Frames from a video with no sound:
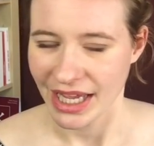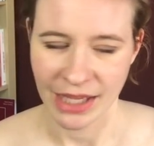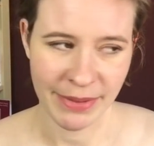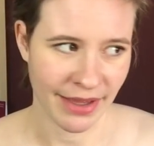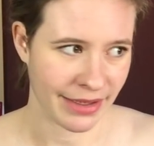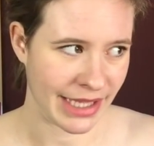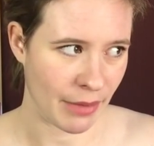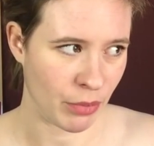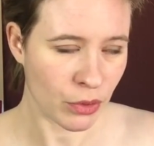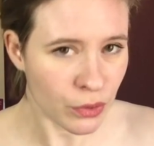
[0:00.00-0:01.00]
eh bien, il y a
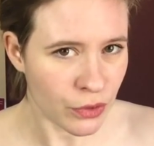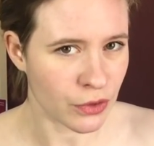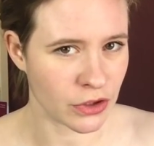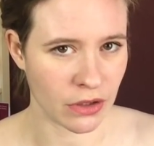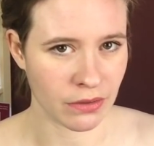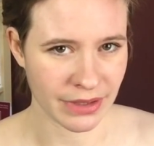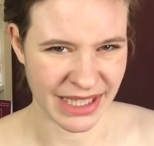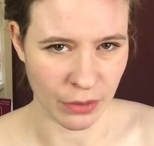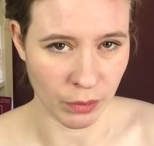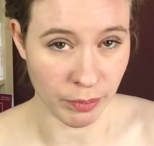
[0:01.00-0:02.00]
beaucoup de gens
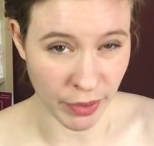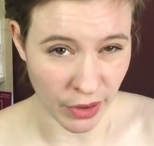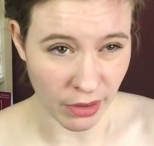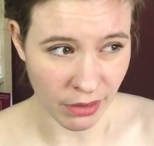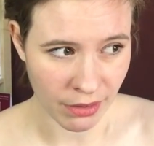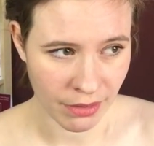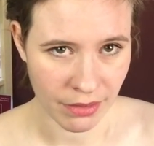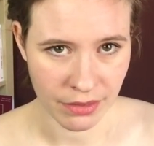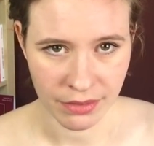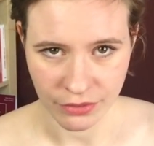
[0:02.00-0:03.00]
qui ont peur
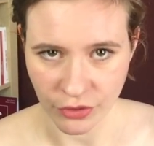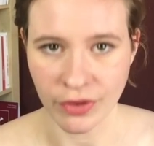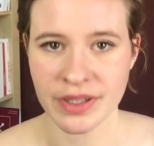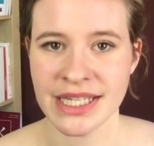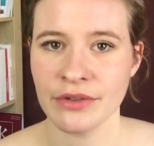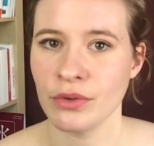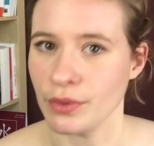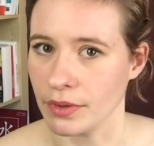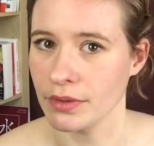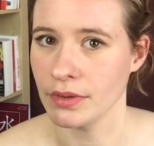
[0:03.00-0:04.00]
de sortir de l'UE.